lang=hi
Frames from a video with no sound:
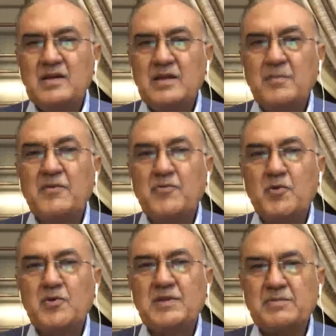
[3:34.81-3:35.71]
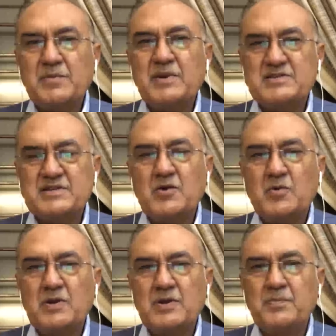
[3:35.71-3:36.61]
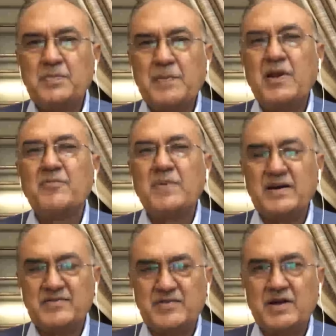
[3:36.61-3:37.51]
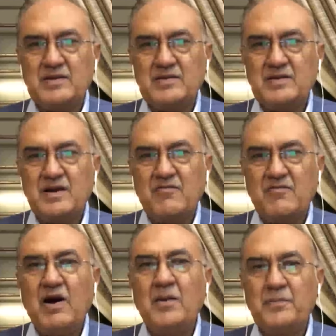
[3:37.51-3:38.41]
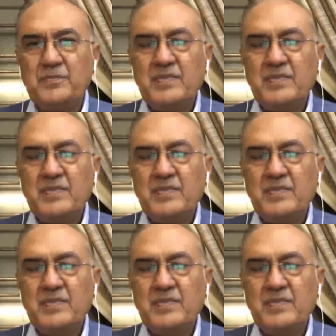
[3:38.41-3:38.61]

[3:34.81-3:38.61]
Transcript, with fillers: नंबर फोर सबसे बड़ा स्टेक होल्डर पीपल ऑफ पाकिस्तान अवाम